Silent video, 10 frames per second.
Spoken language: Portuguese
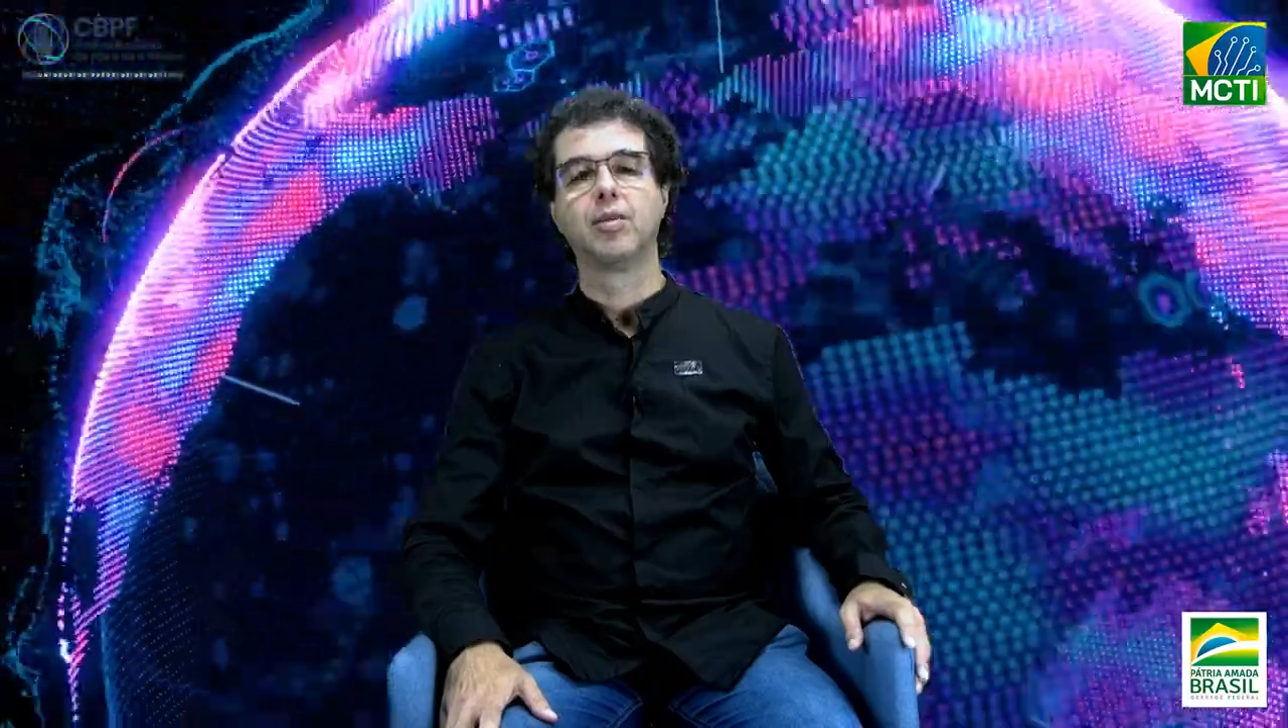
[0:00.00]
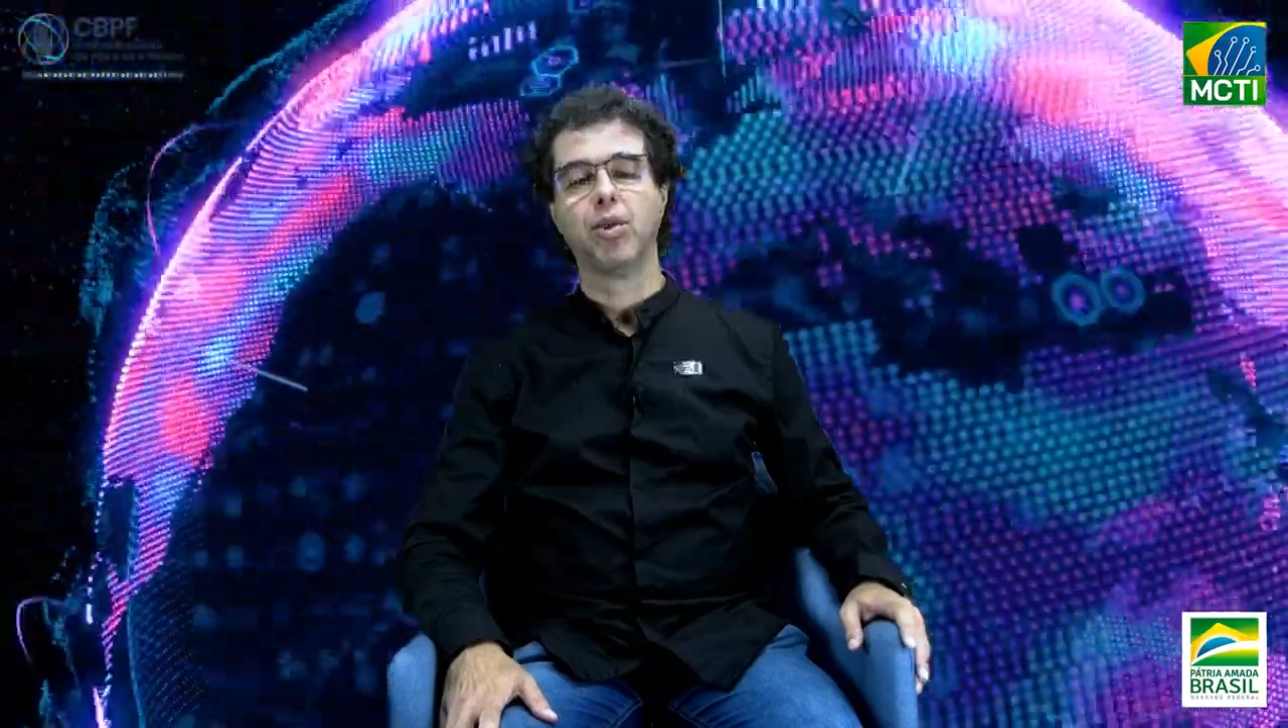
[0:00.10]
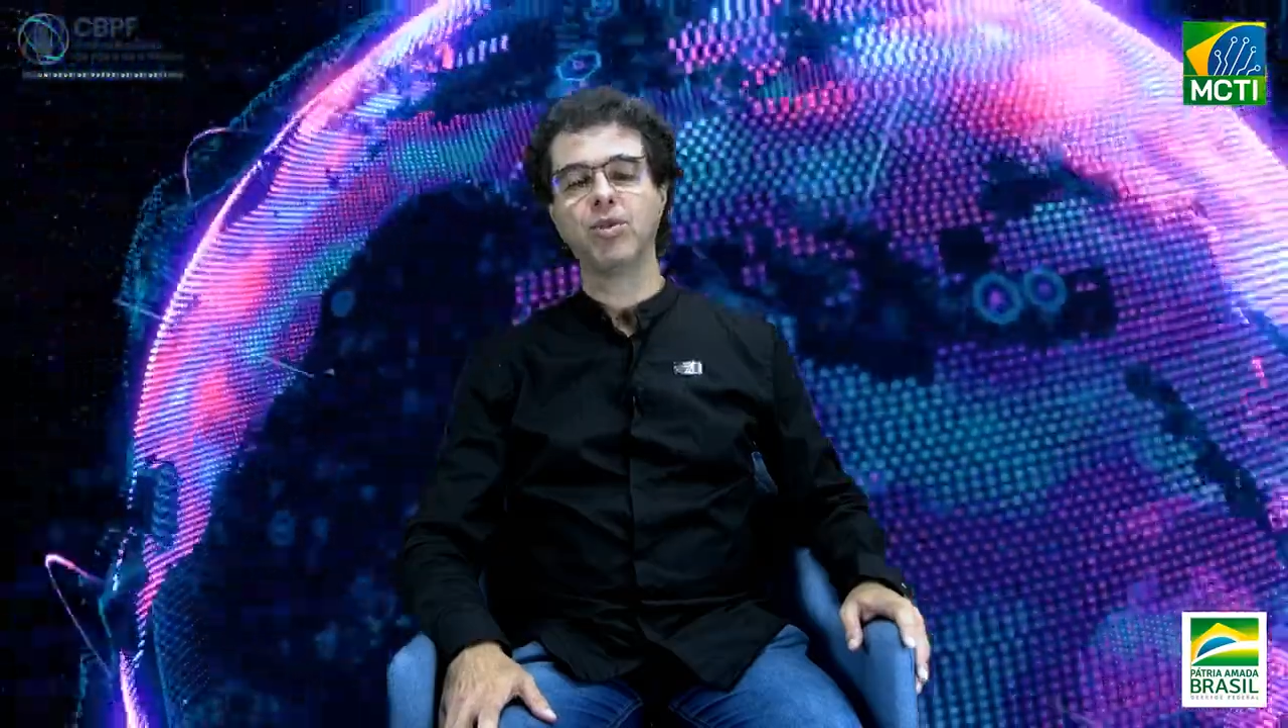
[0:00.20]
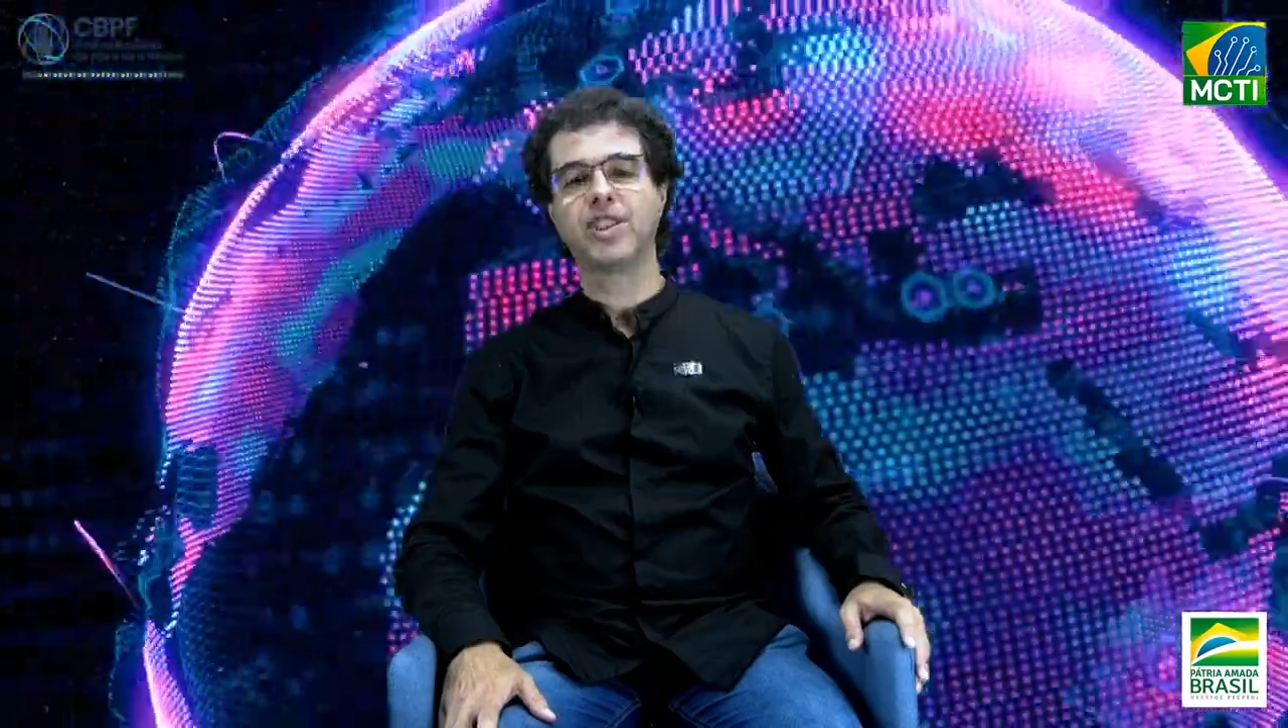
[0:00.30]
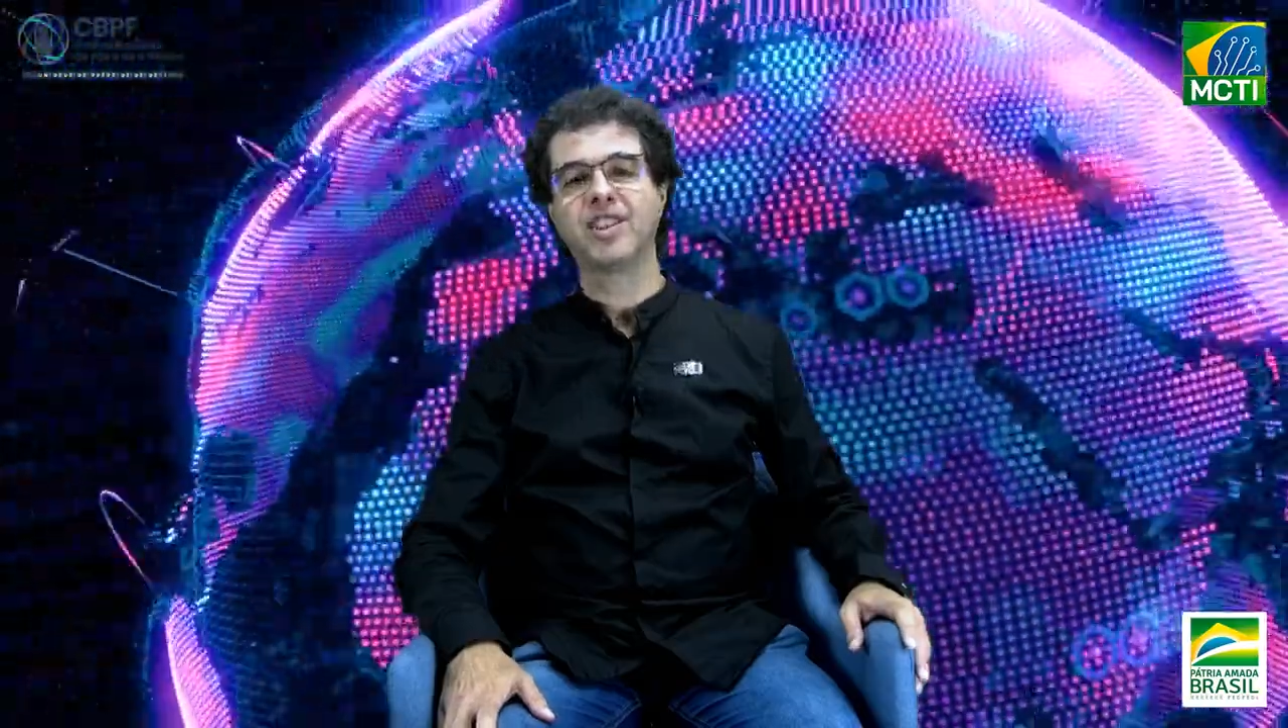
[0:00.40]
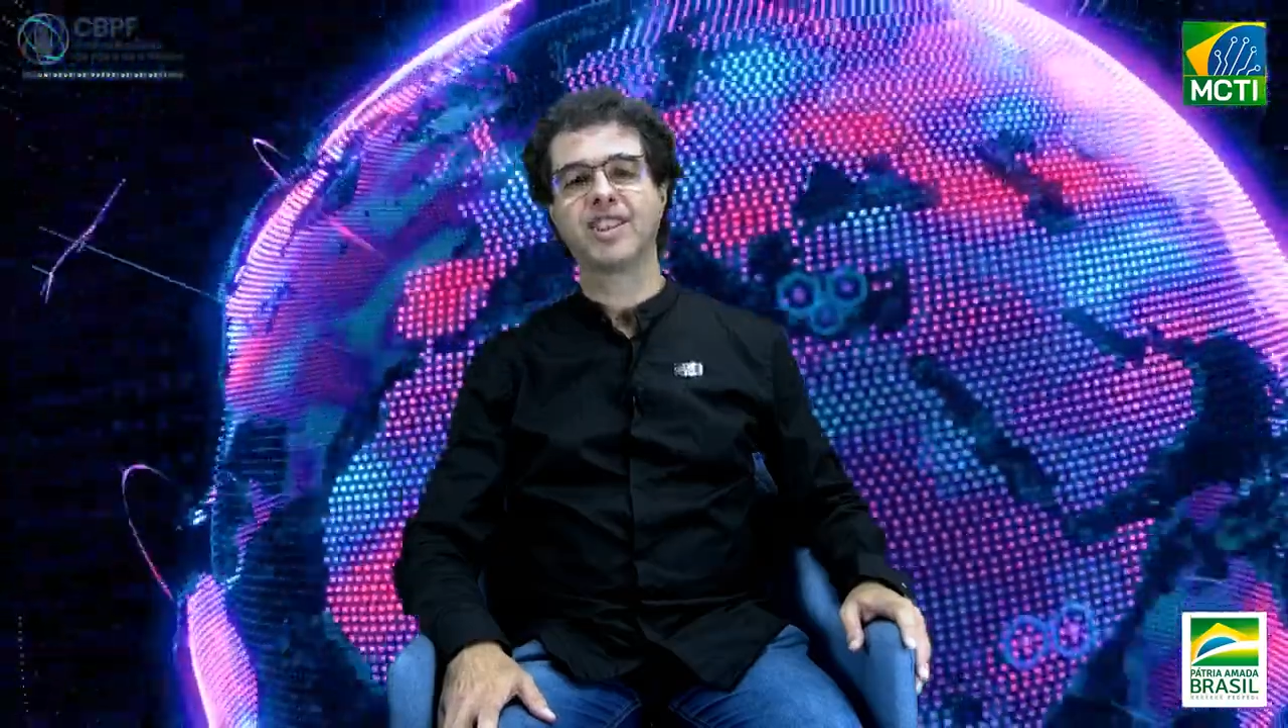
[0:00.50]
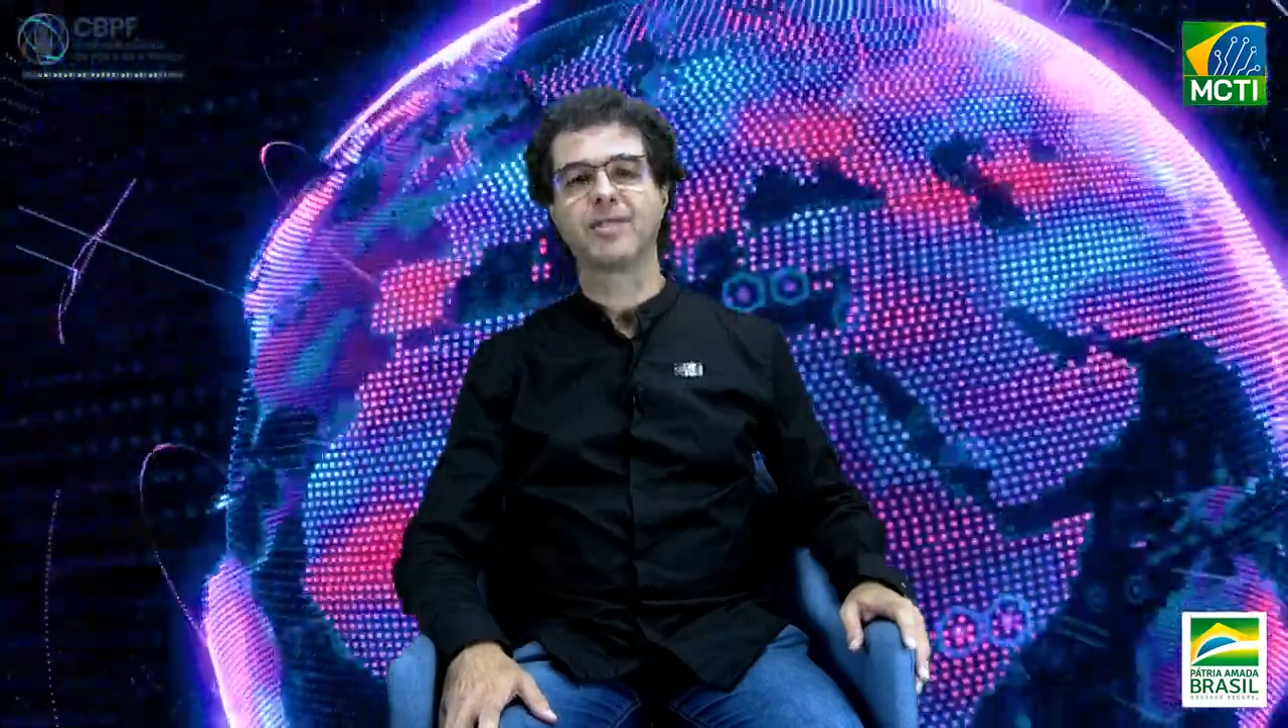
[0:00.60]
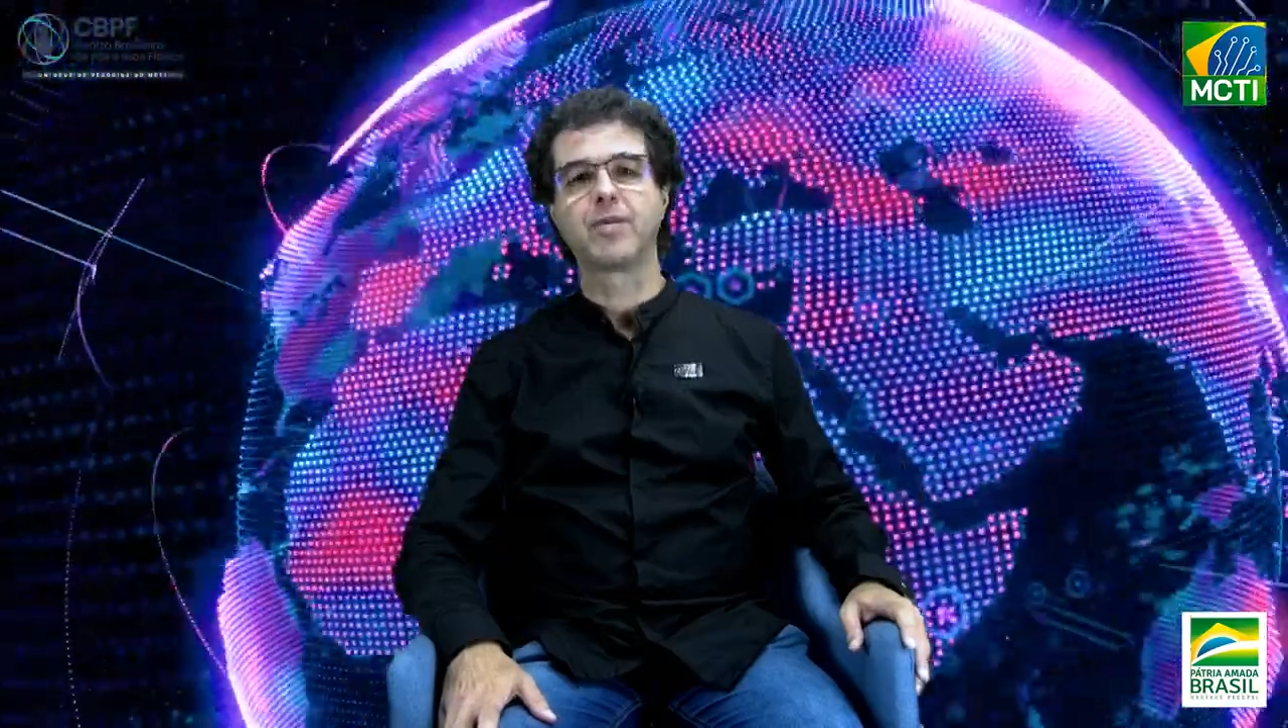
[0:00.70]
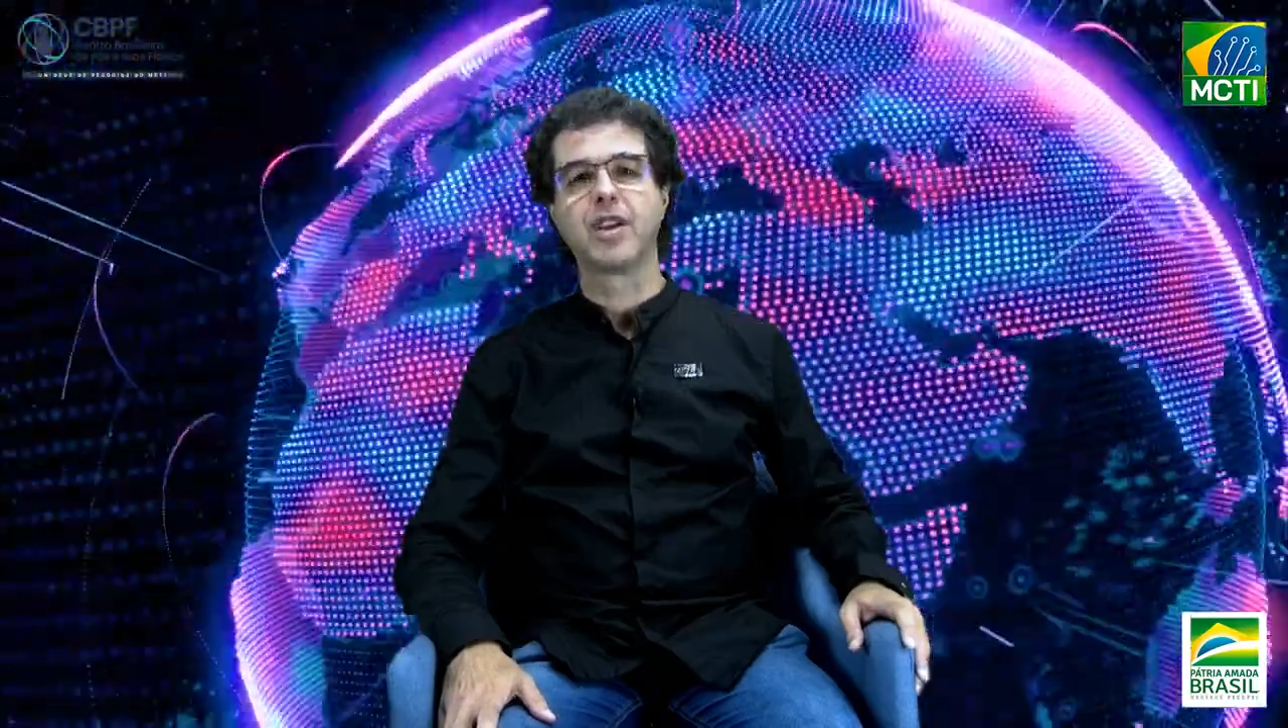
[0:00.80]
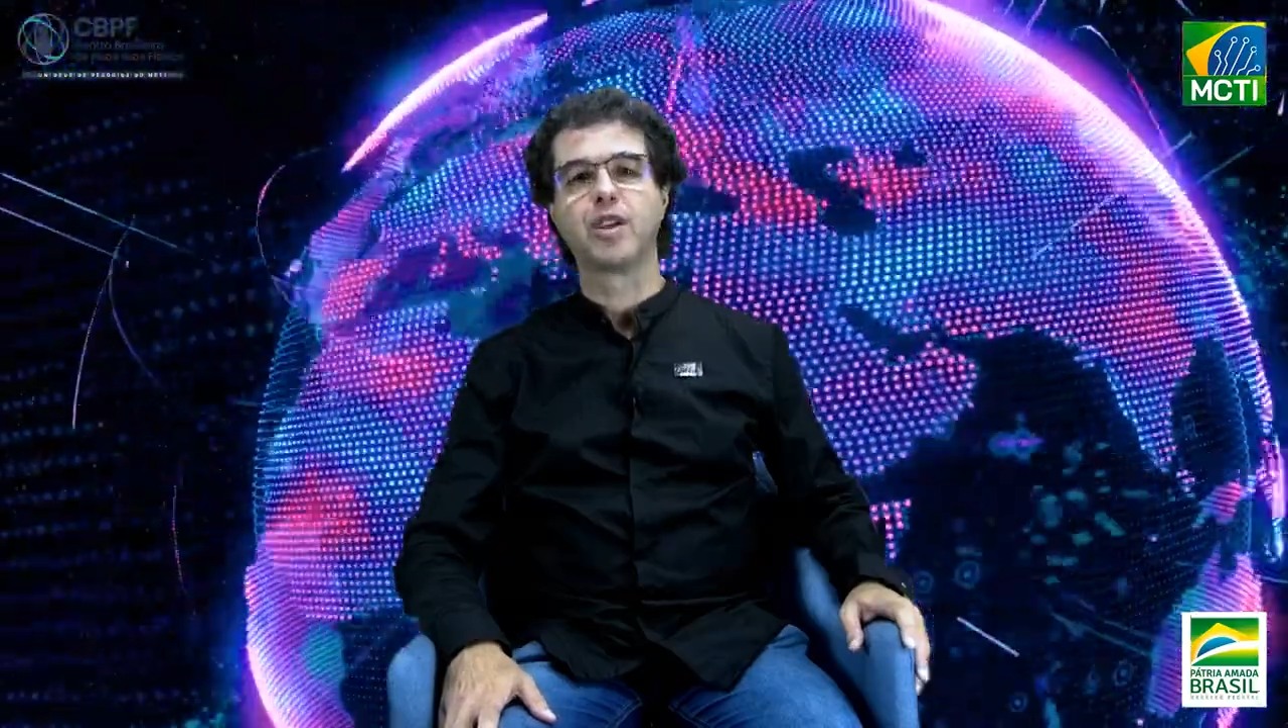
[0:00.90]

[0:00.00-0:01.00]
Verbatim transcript: Bom dia,